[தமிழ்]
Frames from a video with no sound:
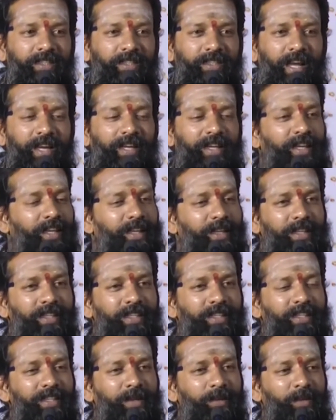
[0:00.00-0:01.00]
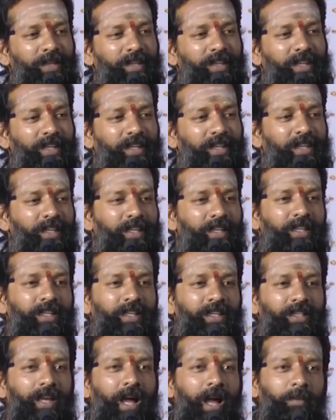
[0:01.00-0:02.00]
யாருங்க அப்படின்னா
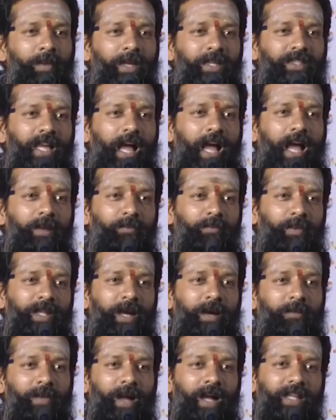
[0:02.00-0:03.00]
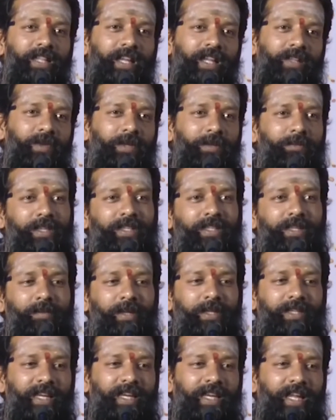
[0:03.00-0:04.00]
நான் மச்சான் இப்போதான் பார்த்தா அதுலேயும் மறந்துட்டு
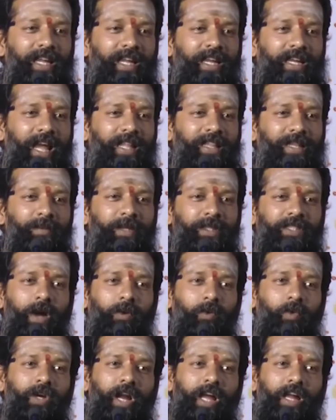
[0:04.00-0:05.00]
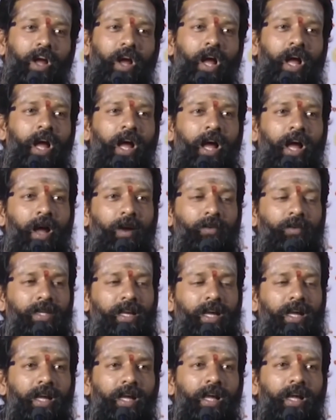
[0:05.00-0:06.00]
பார்த்தேன் நீ நான் தான் மச்சான் ஊர் நாயம்
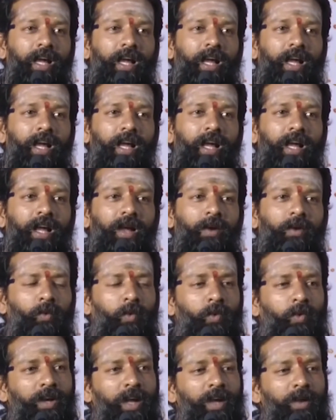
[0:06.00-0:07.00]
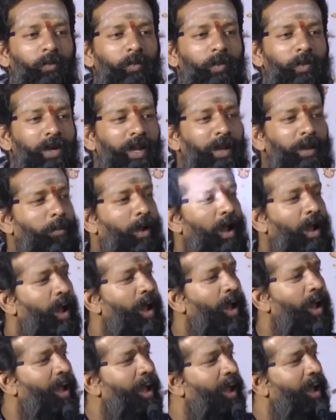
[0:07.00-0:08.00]
அப்படின்னா ஊர் ஊர்
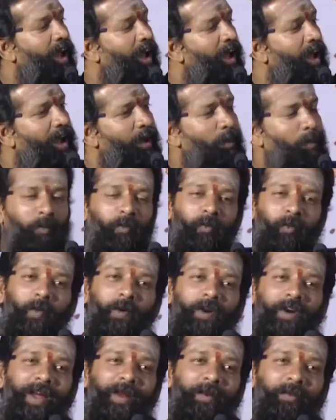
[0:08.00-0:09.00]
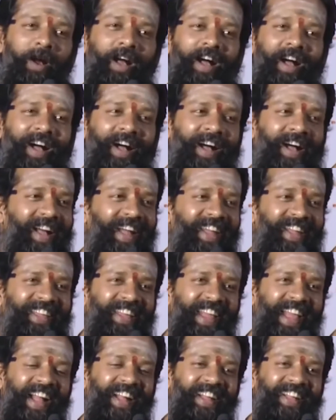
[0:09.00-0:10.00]
ஊர்நாயமா
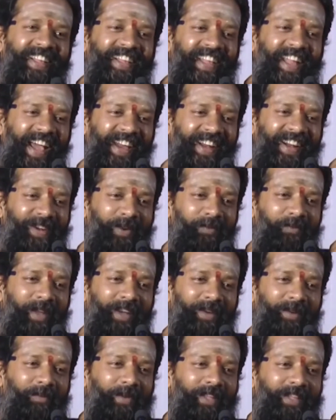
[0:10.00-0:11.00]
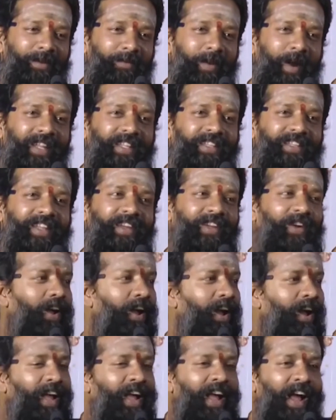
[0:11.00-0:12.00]
ஏன் கேரக்டர் பேர் இப்படி இந்த பாடிக்கு தெரியும்
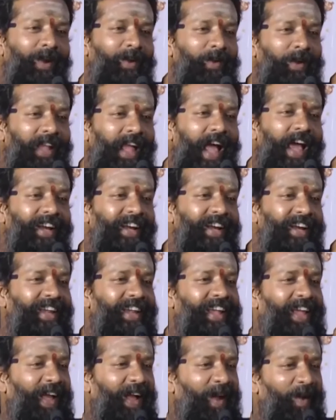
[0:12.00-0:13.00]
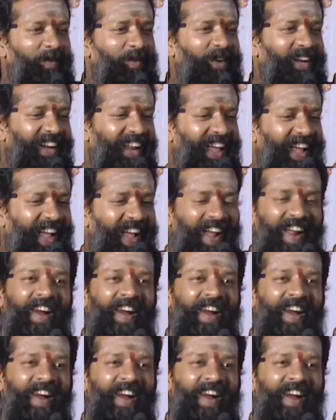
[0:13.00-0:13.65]
அதோ யாருங்க நீங்க அப்படின்னா